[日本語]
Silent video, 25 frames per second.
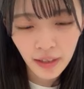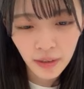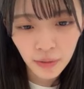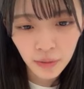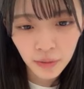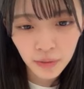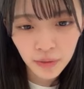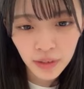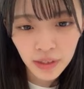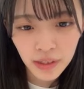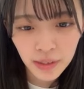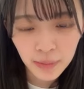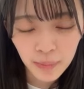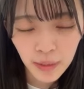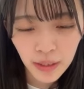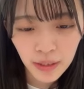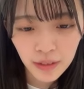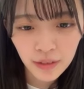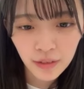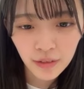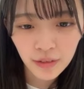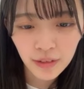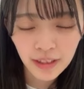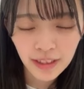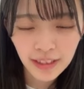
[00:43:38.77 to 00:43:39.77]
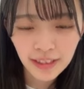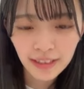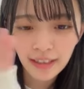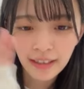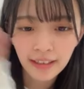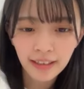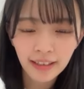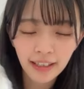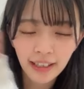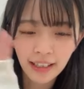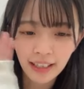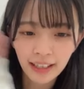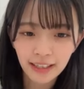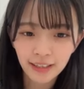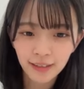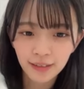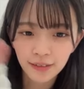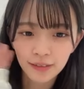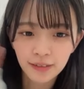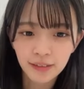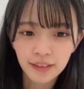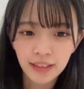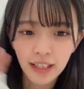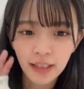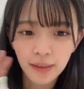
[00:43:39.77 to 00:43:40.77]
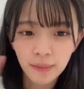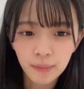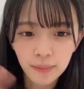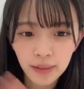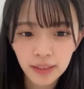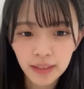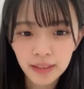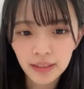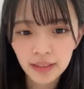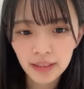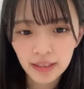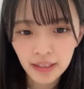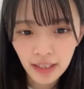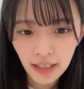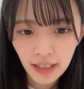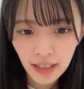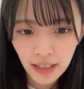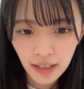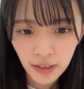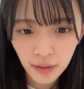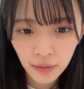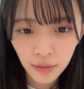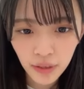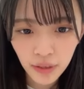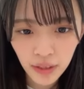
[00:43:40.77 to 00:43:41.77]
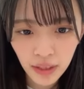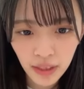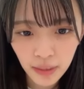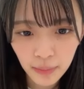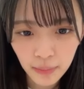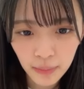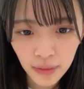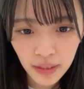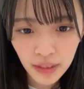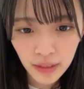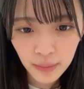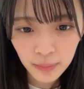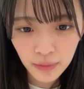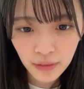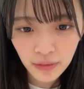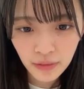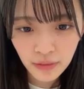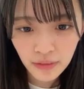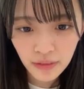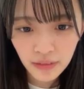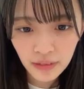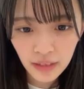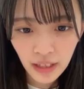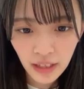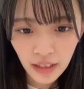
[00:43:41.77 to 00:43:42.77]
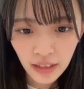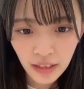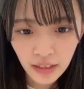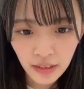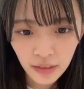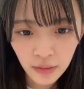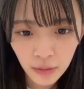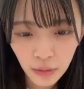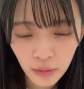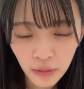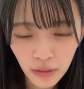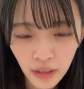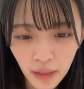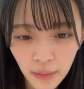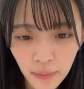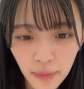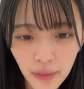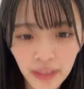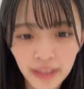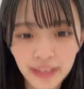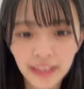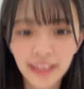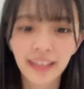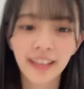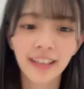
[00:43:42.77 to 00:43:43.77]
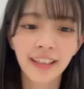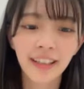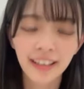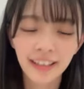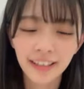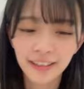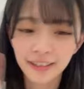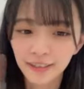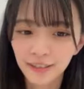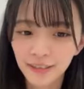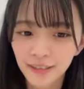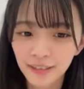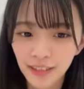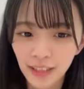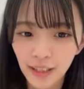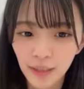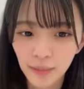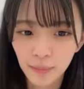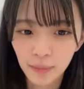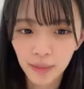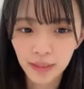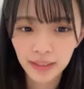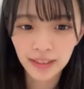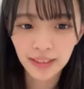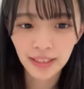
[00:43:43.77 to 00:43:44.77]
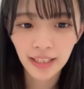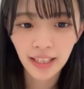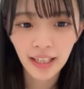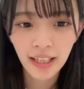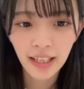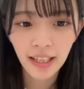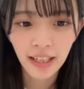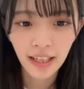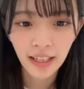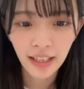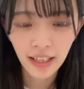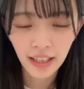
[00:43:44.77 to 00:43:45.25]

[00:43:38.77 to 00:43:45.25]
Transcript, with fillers: えー、6位スパーク正一さんありがとうございます5位山田文来とラバーさんありがとうございます、